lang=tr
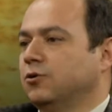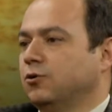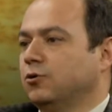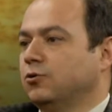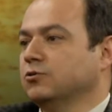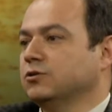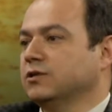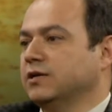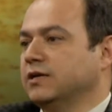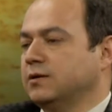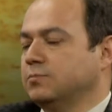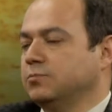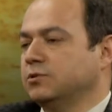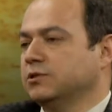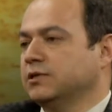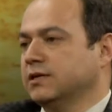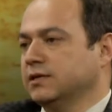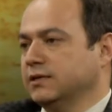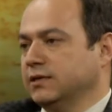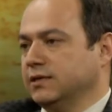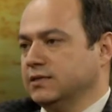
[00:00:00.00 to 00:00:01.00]
Orada
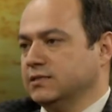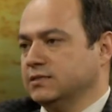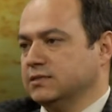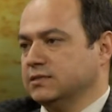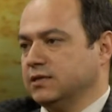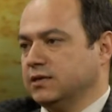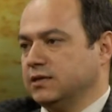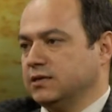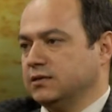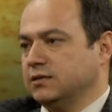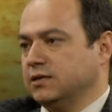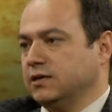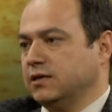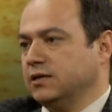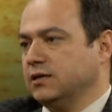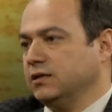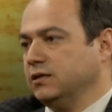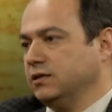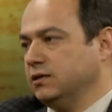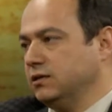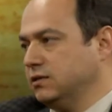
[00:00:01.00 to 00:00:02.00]
yapılan
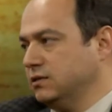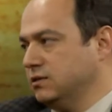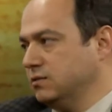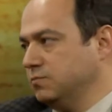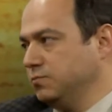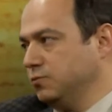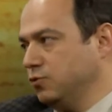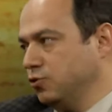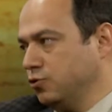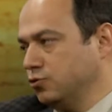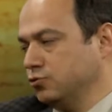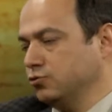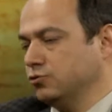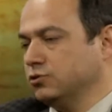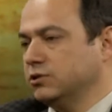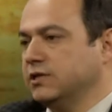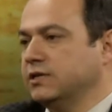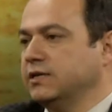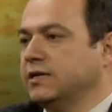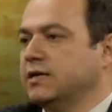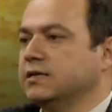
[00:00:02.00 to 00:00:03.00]
gezilerde gidip
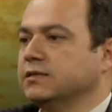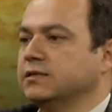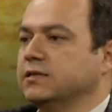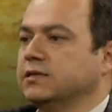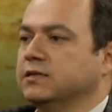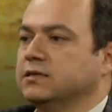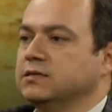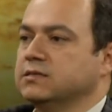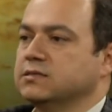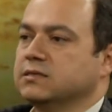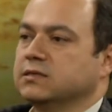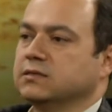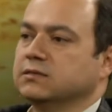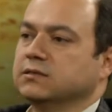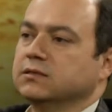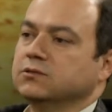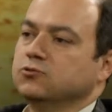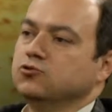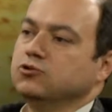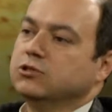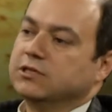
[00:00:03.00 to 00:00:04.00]
gördükleri yerdeki
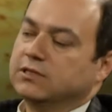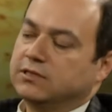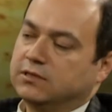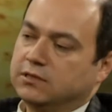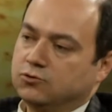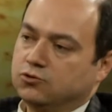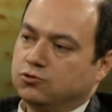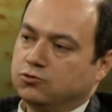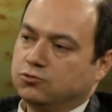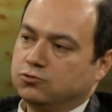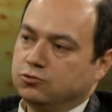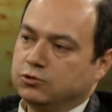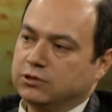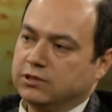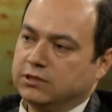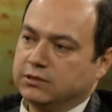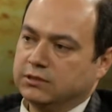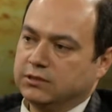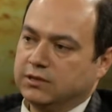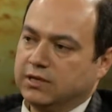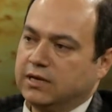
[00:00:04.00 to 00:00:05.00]
insanları ülkelerine
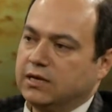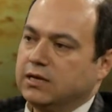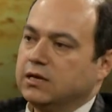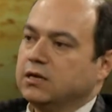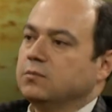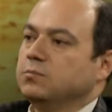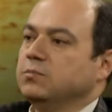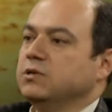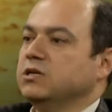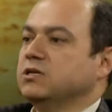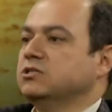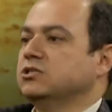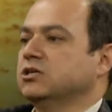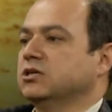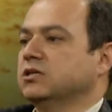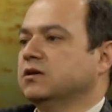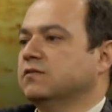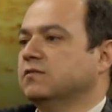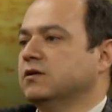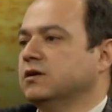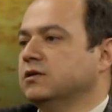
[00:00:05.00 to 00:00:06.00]
döndüklerinde bir
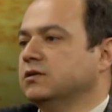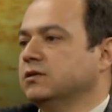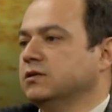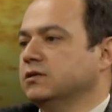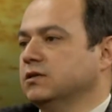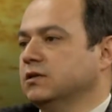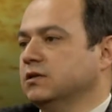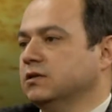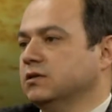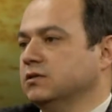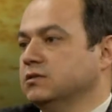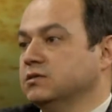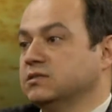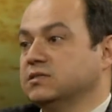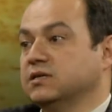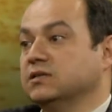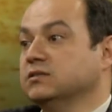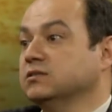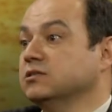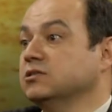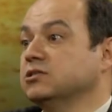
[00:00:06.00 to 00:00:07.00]
canavar ya da
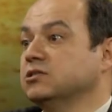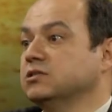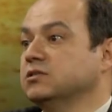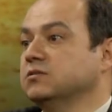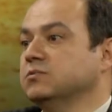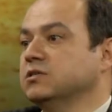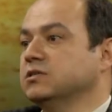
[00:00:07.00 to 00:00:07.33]
insan dışı bir